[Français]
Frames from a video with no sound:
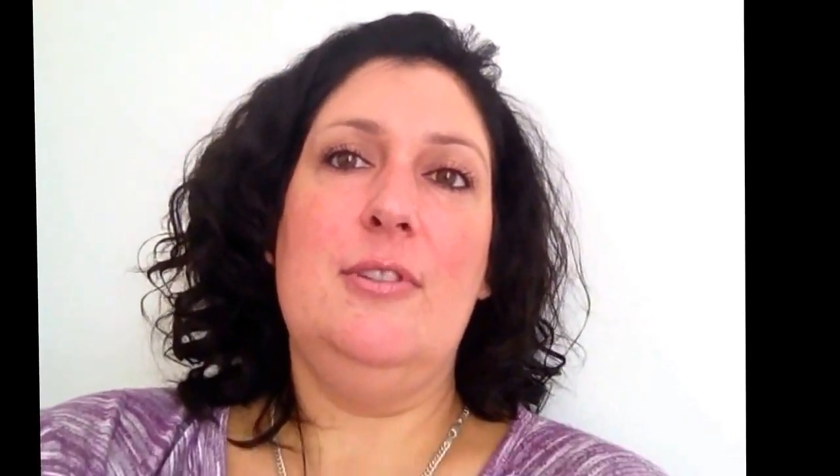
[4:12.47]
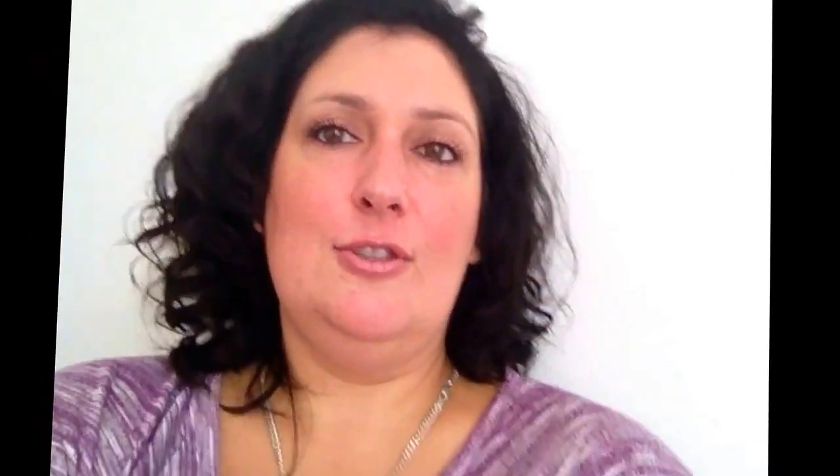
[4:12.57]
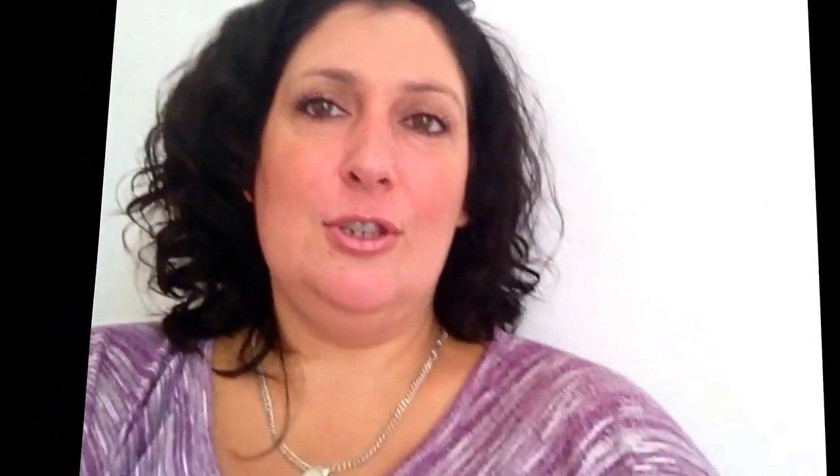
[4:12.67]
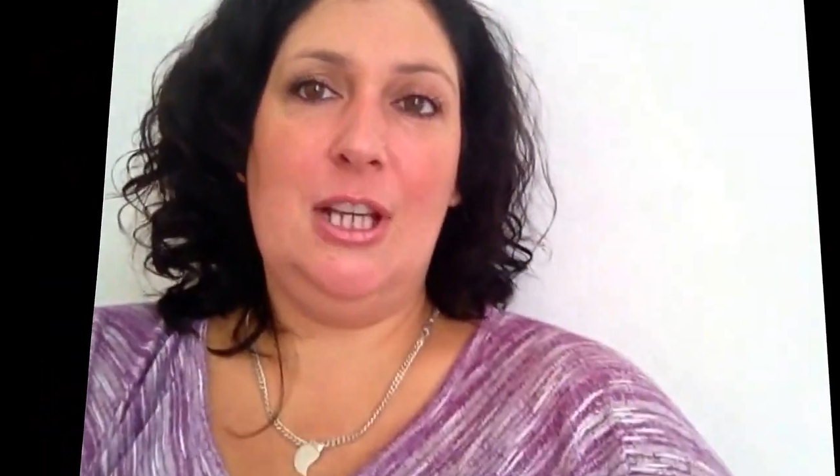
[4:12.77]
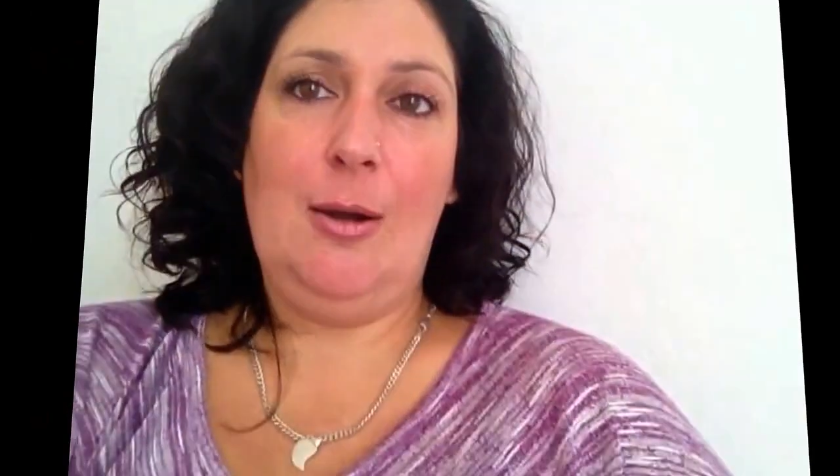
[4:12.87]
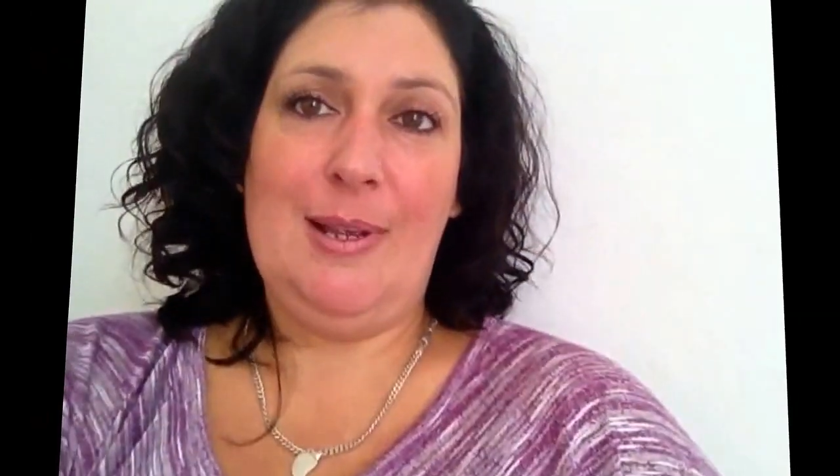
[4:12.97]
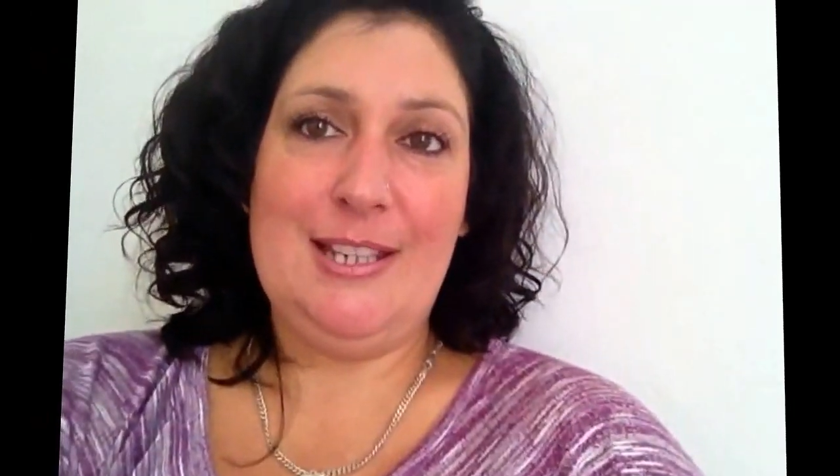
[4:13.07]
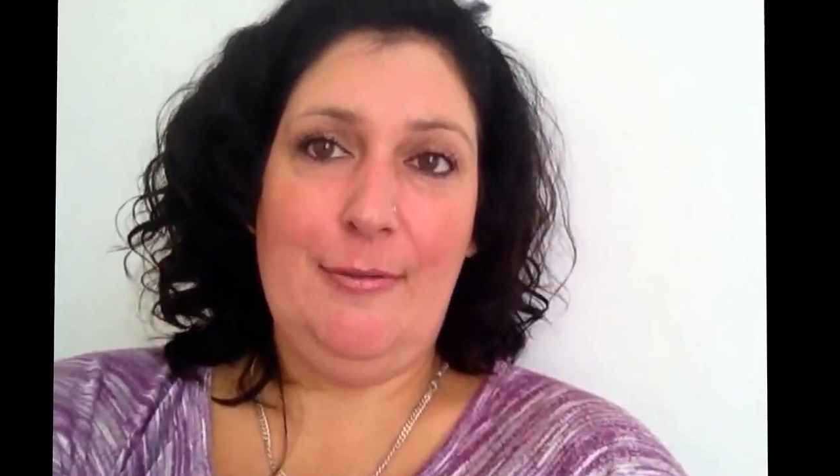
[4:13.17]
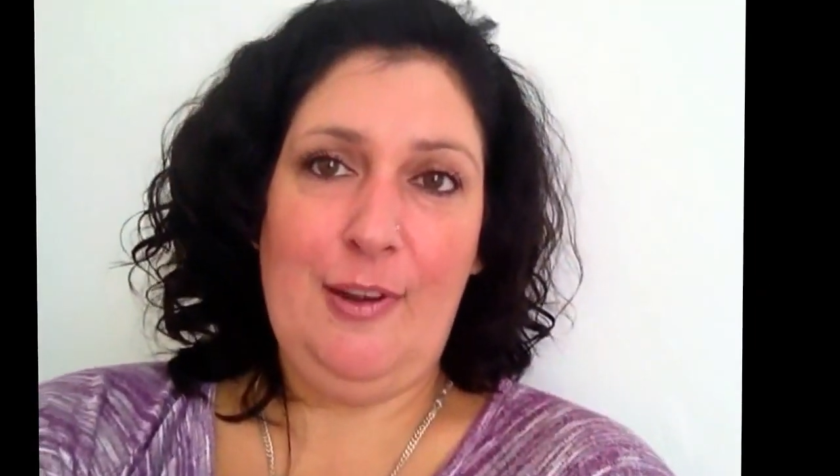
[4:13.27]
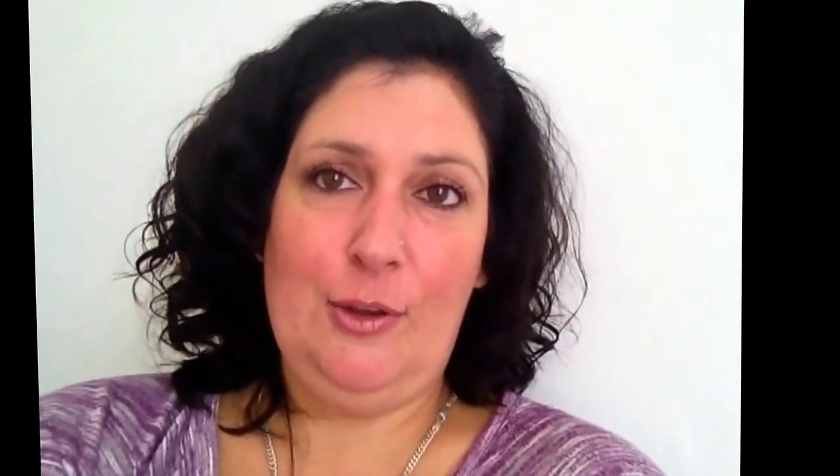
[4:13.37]
C'est juste qu'il
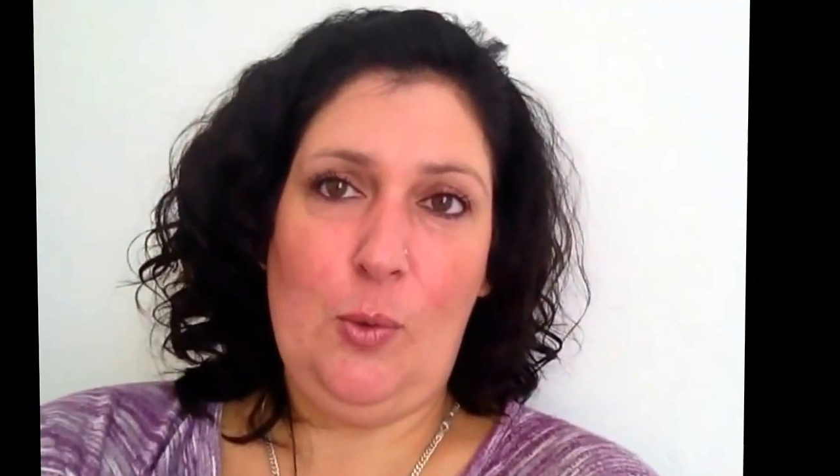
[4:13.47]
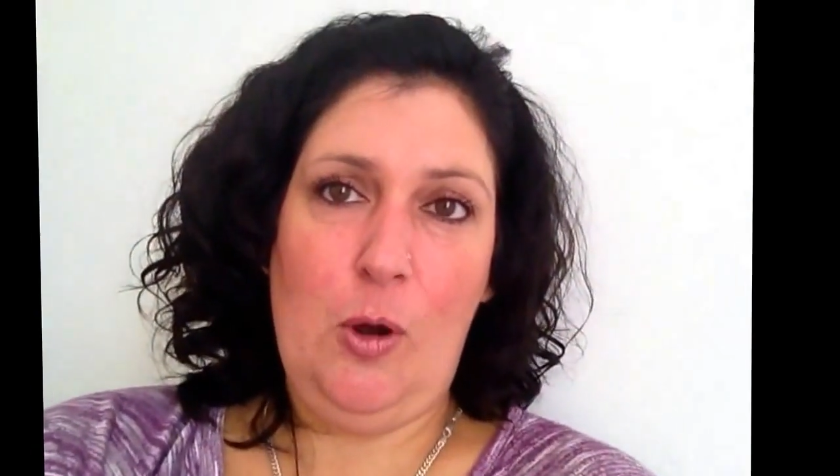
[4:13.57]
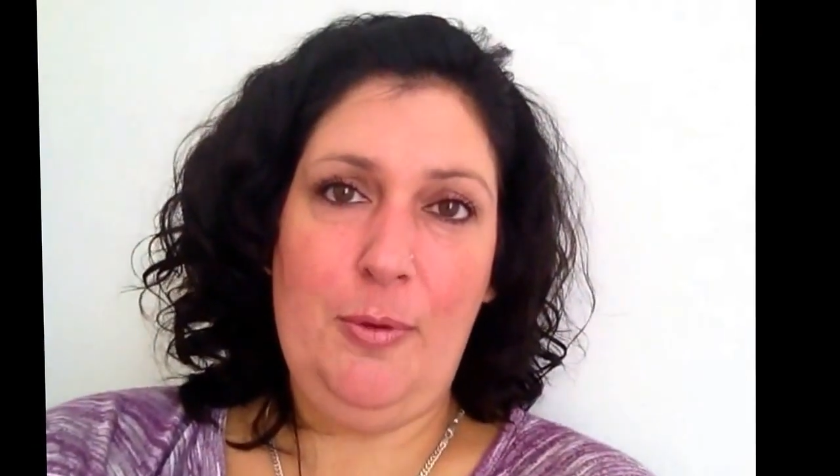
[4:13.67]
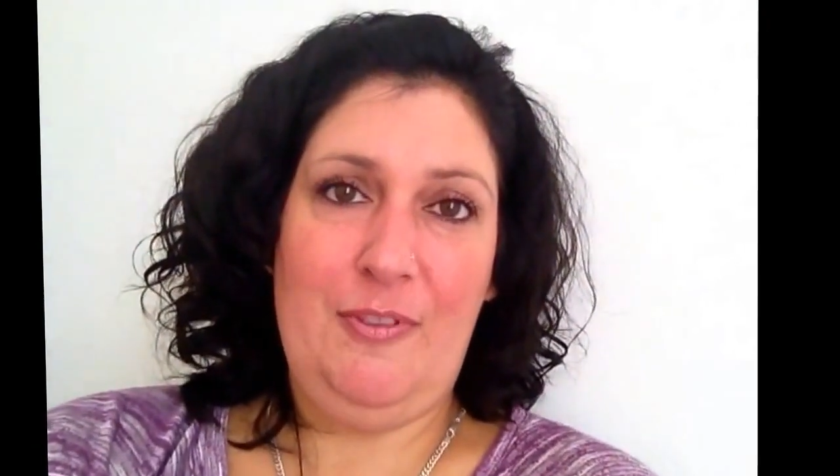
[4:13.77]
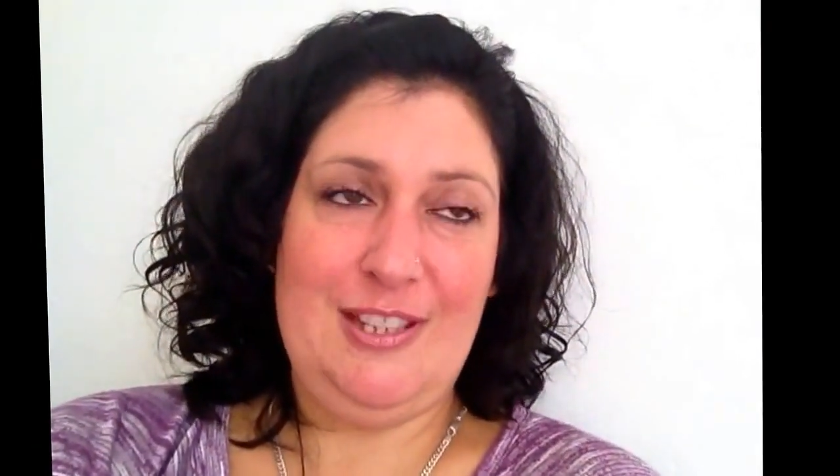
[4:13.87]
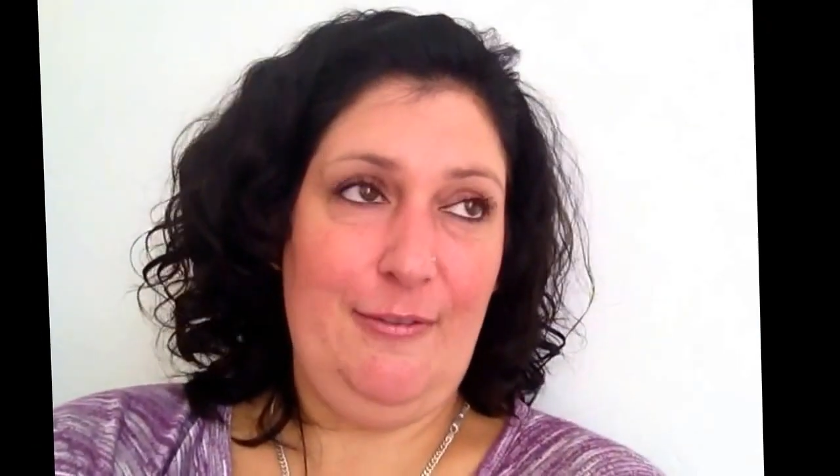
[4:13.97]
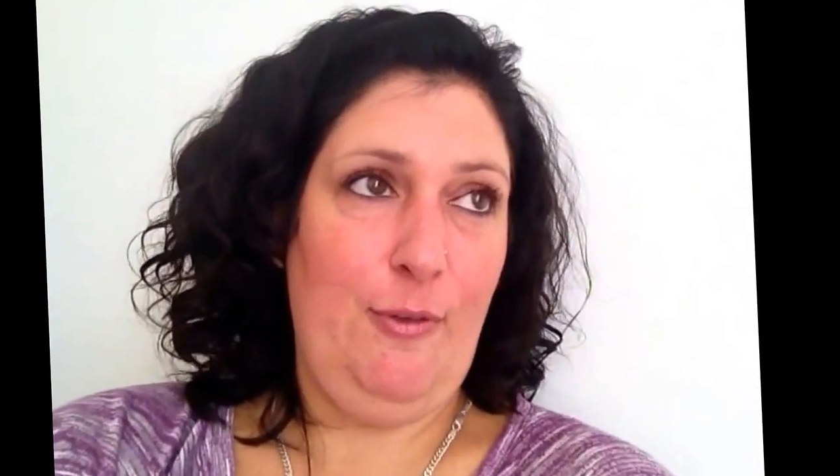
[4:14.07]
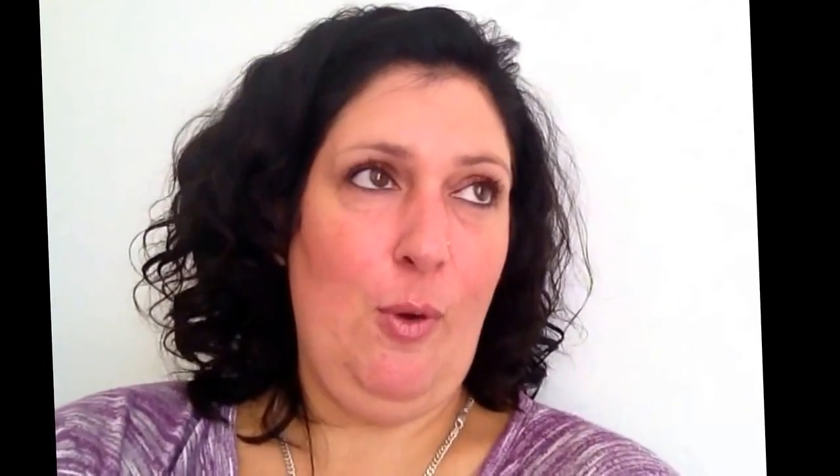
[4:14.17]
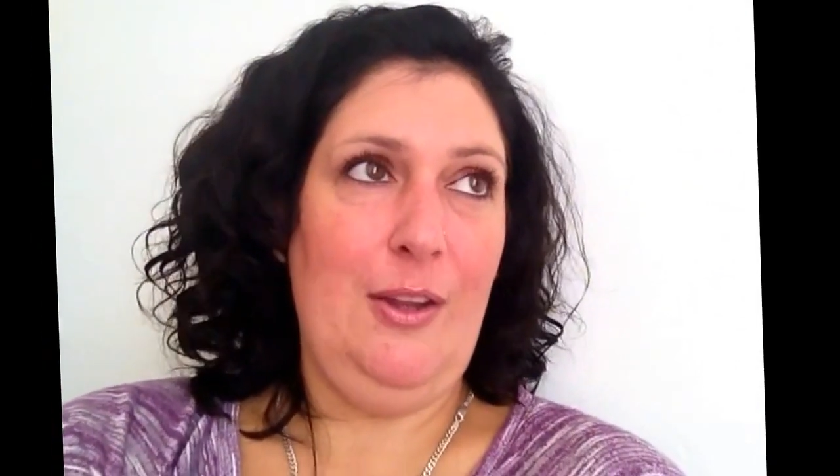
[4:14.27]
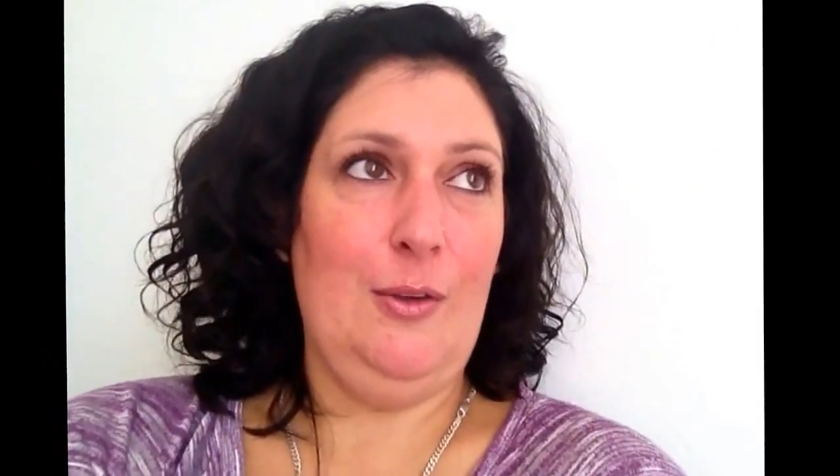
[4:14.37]
commençait à faire noir puis il faisait froid.